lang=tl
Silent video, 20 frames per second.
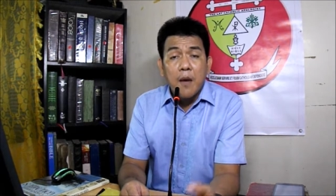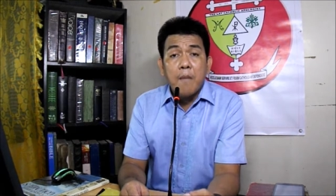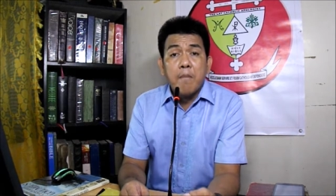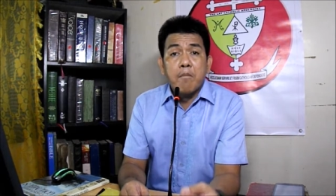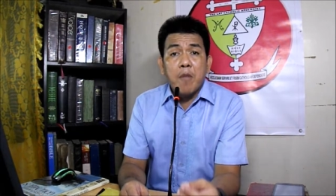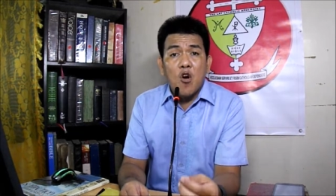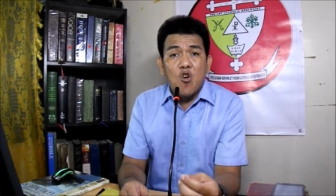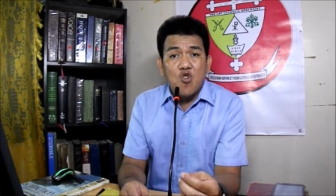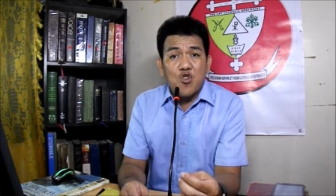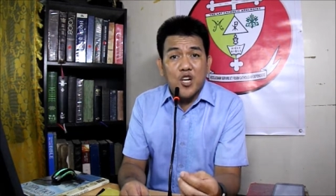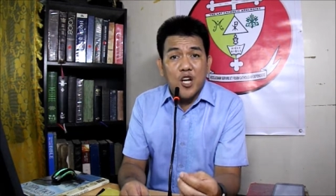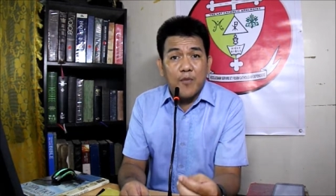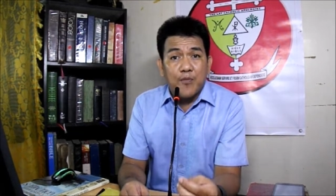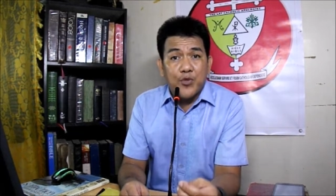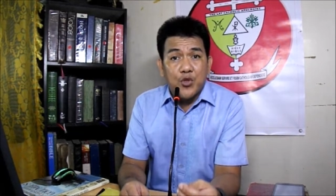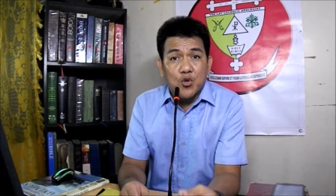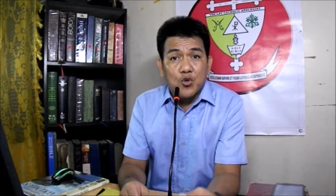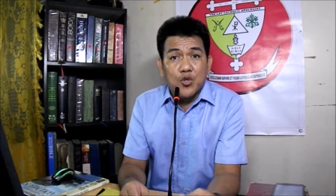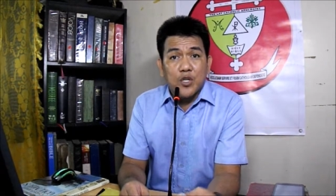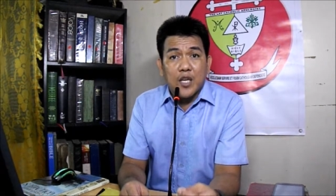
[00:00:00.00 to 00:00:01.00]
mao
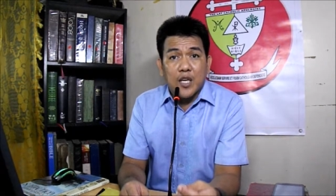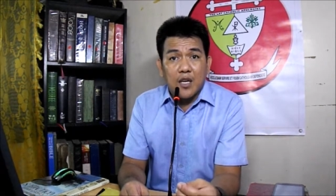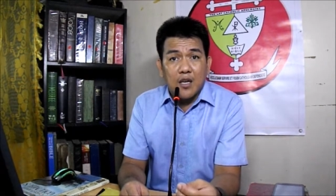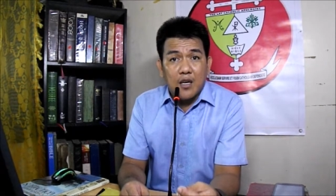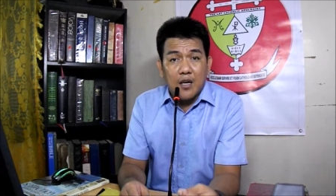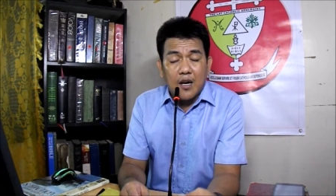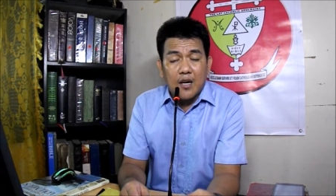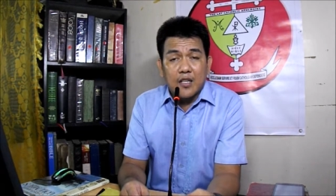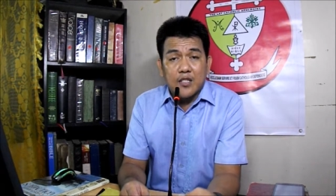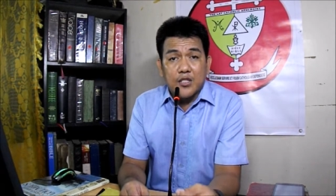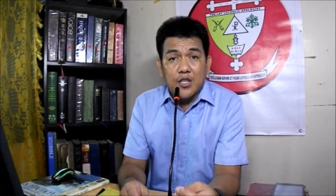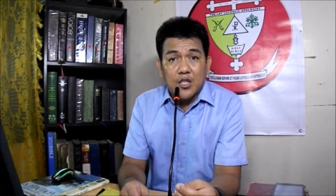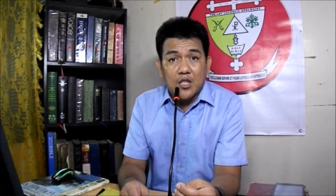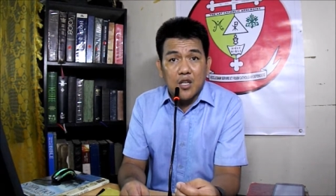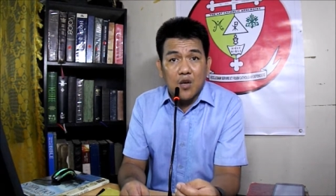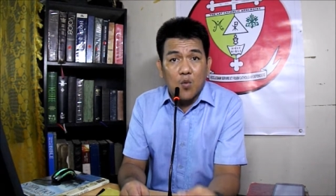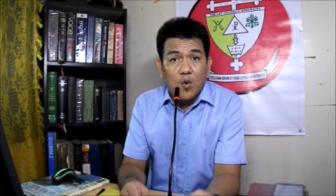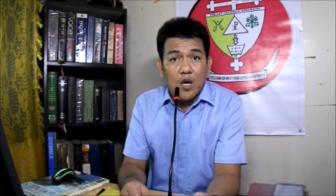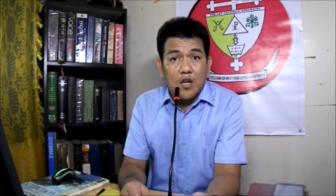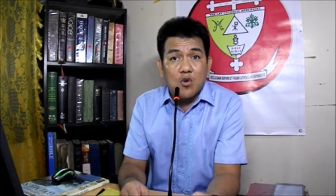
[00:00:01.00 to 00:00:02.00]
kadtong iyang
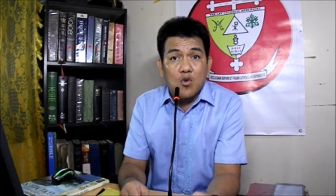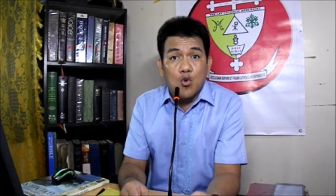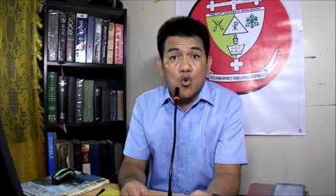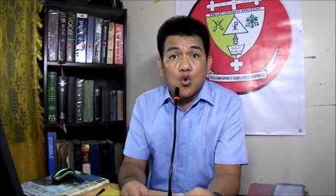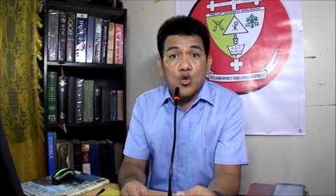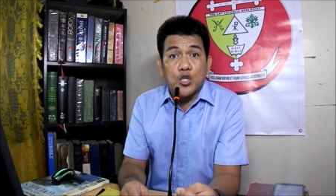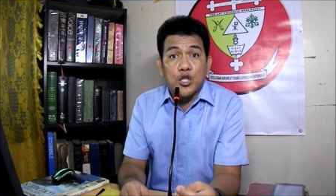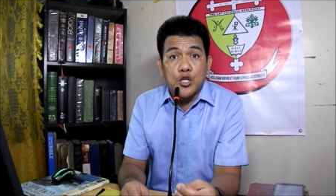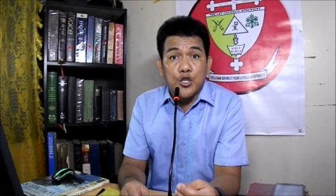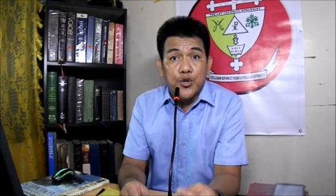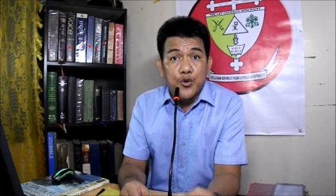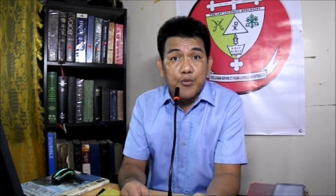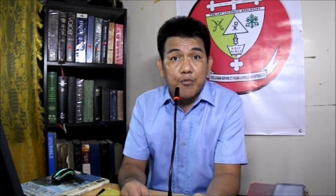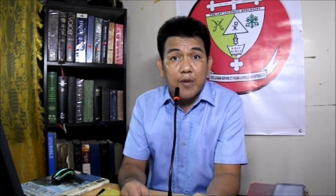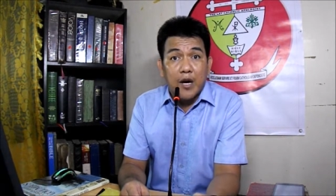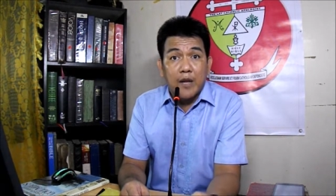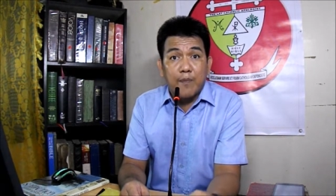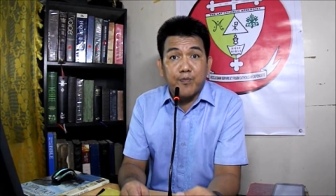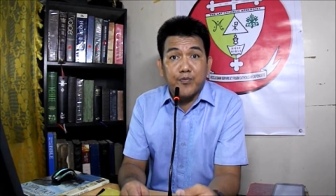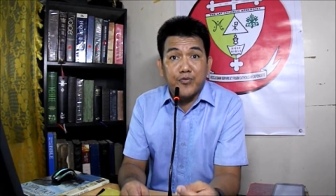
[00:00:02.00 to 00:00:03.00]
gitawag og human